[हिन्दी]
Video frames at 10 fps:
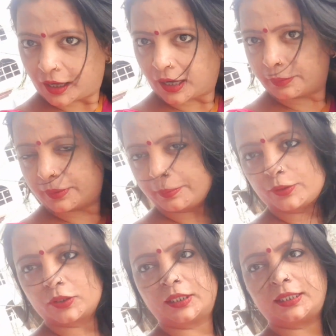हवा
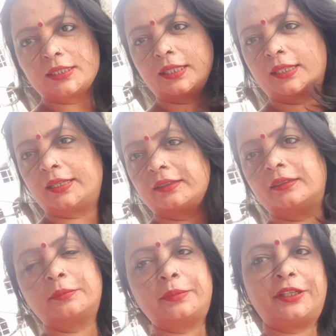बहुत तेज चल रही है
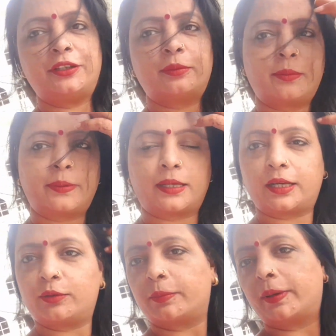वीडियो भी बना
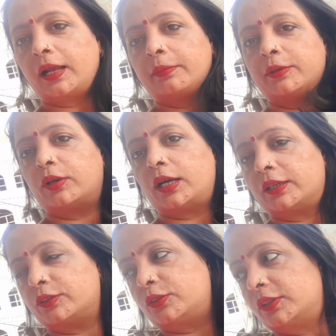रही हूँ बाल भी उड़ा
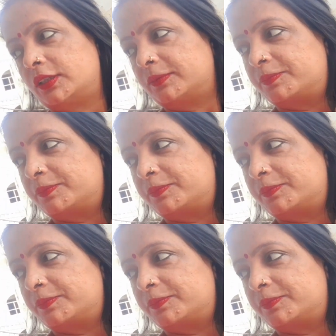रही हूँ थोड़ा